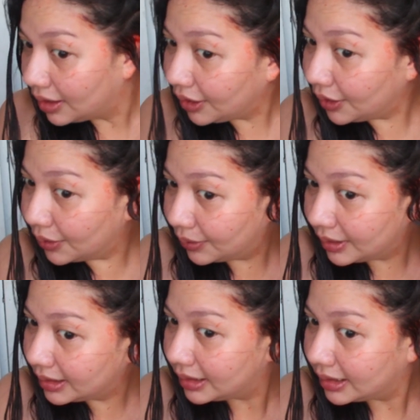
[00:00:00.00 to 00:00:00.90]
You know?
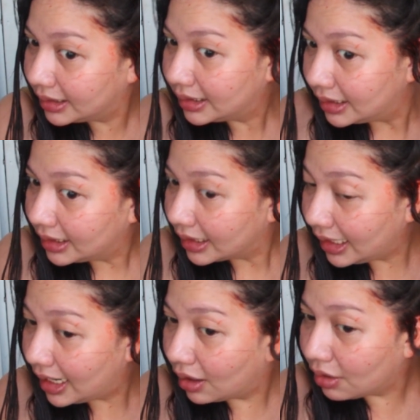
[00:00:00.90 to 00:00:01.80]

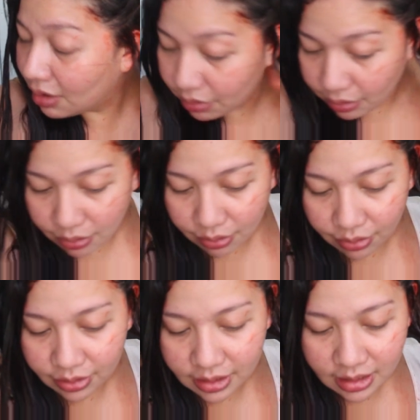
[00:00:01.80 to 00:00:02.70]
Kailangan kong
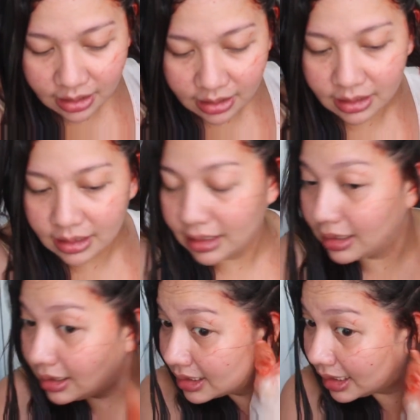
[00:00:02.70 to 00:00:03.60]
kong
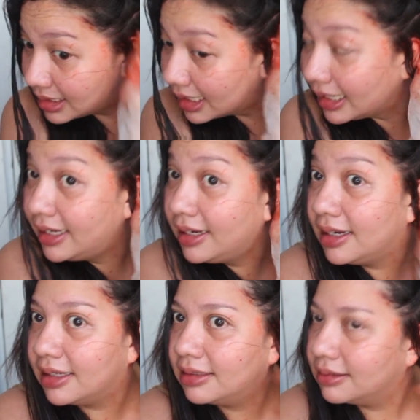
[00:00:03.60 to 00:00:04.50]

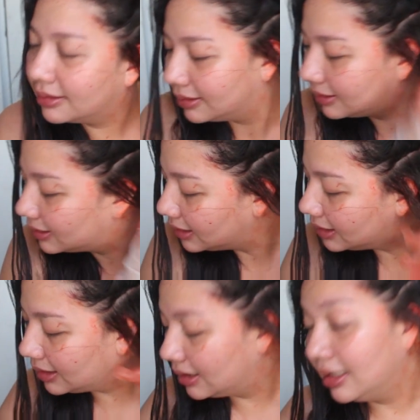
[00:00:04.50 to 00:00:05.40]
isa-isahin.
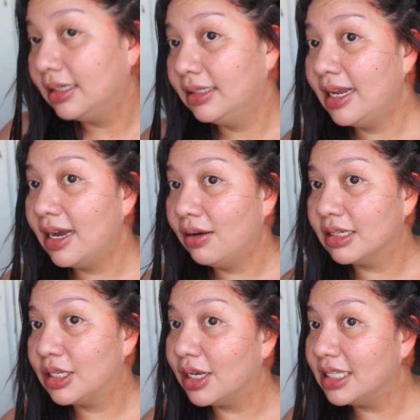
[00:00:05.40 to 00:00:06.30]
Now,
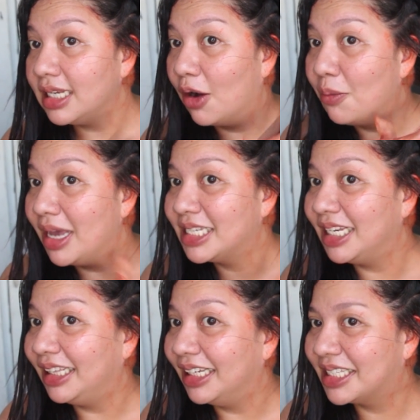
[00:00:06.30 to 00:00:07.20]
as you can see how
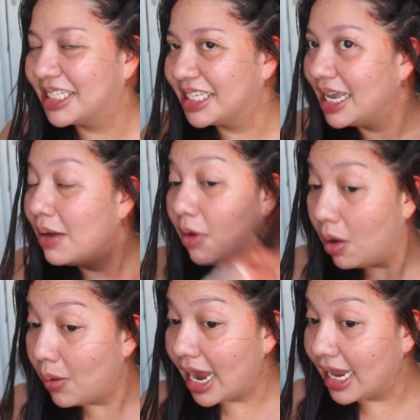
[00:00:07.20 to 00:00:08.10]
messy it is.
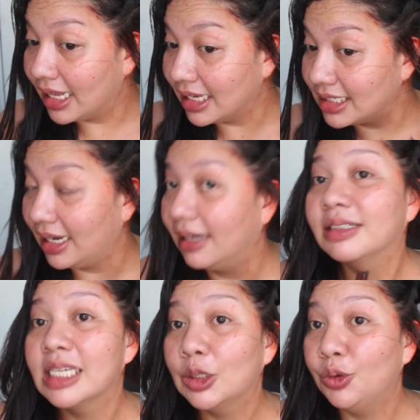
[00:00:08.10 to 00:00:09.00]
Mawawala yan kasi
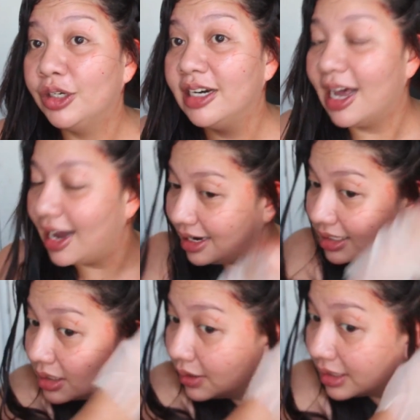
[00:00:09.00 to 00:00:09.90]
sa toner na
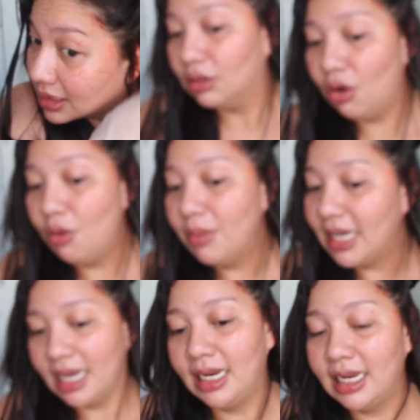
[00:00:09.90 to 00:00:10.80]
alis ko. Comb
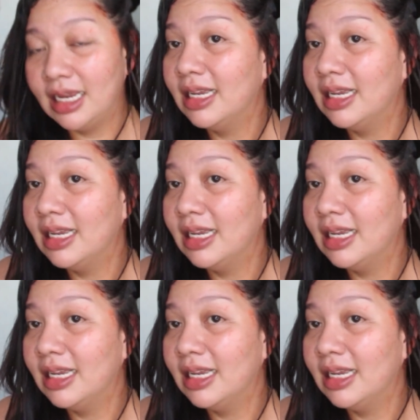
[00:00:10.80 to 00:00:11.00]
again.